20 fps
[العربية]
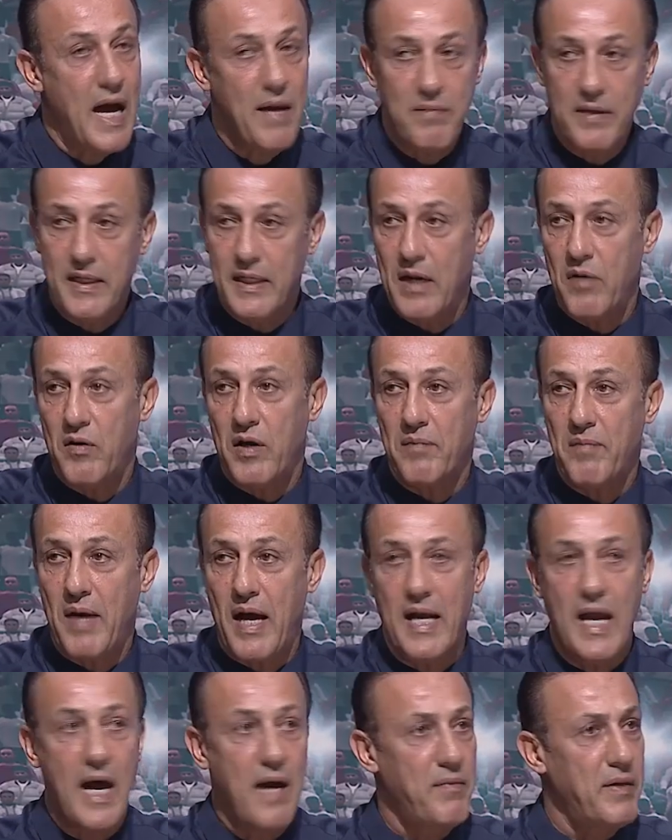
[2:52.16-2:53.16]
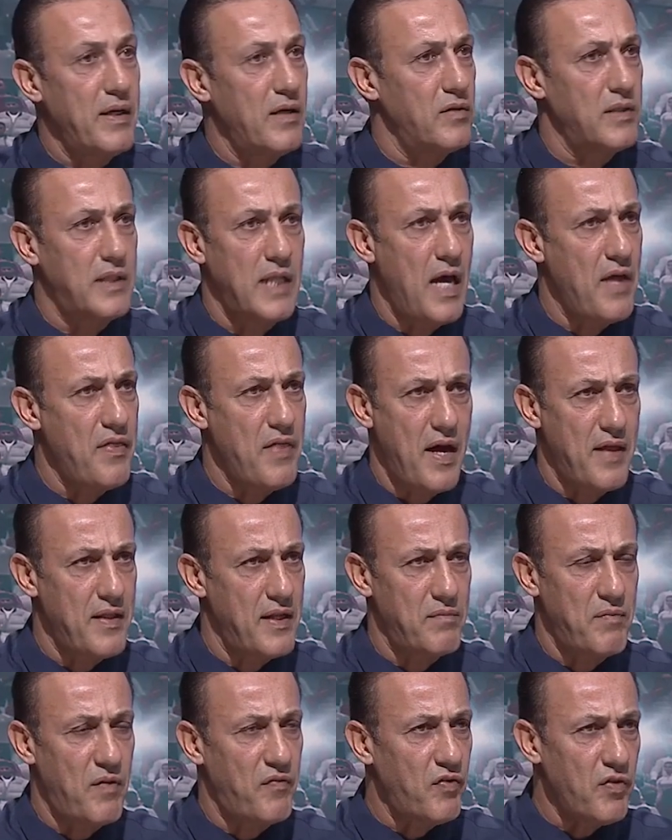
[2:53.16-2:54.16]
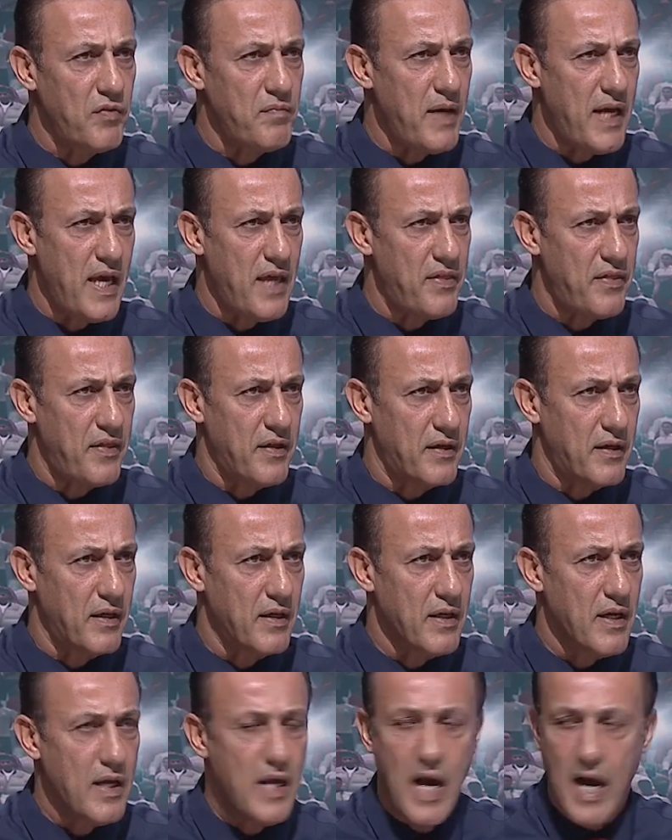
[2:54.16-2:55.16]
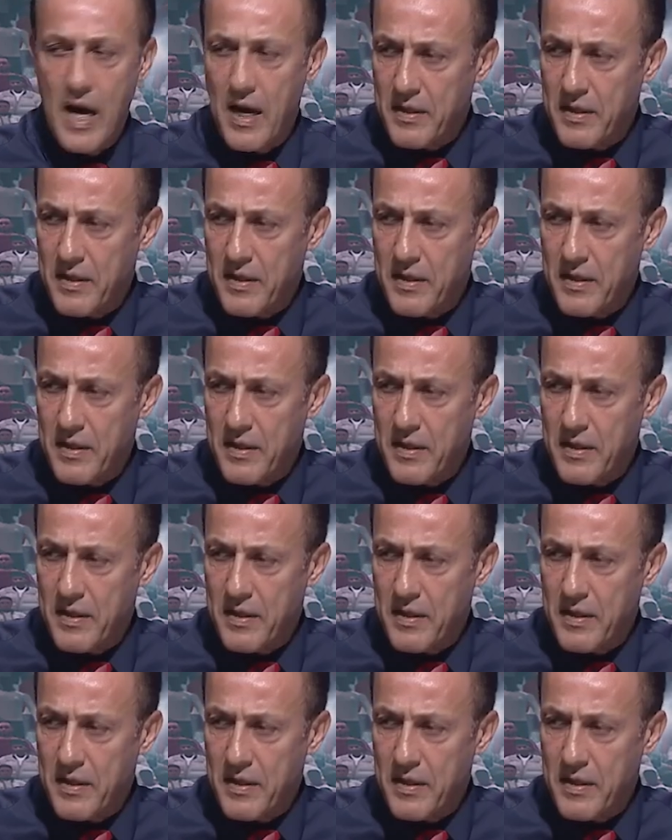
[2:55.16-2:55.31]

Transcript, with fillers: لاعبين او اربع لاعبين او ثلاثه هذا المفروض ما ياثر مفروض.